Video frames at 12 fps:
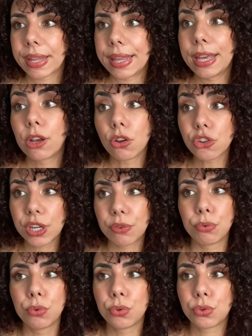Et quand j'ai
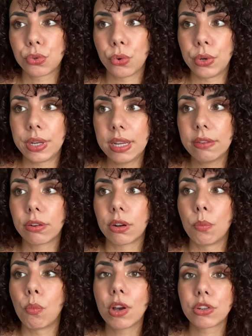vu ce livre,
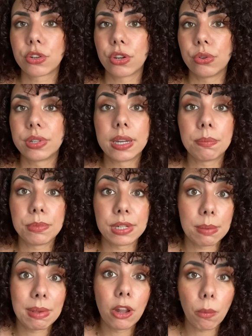moi
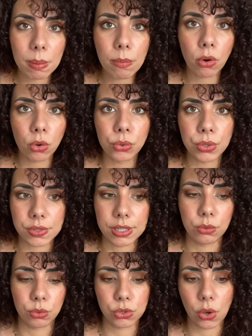j'aime énormément le
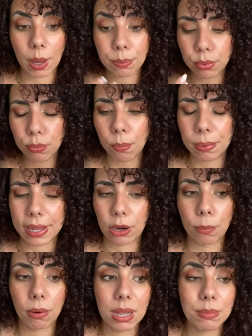gothique, donc ça aurait pu me plaire.
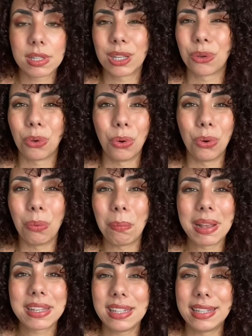Le problème c'est que
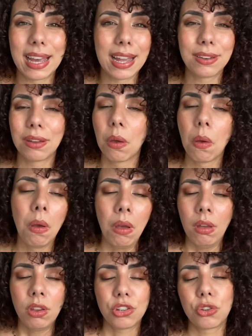mexicane,
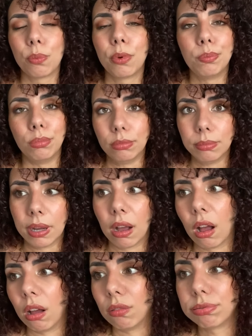J'étais en mode bon,
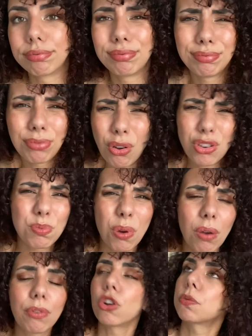ben
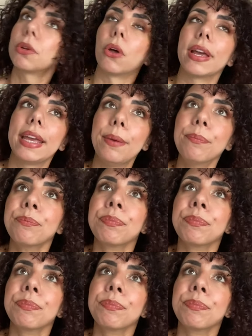franchement, franchement non. Et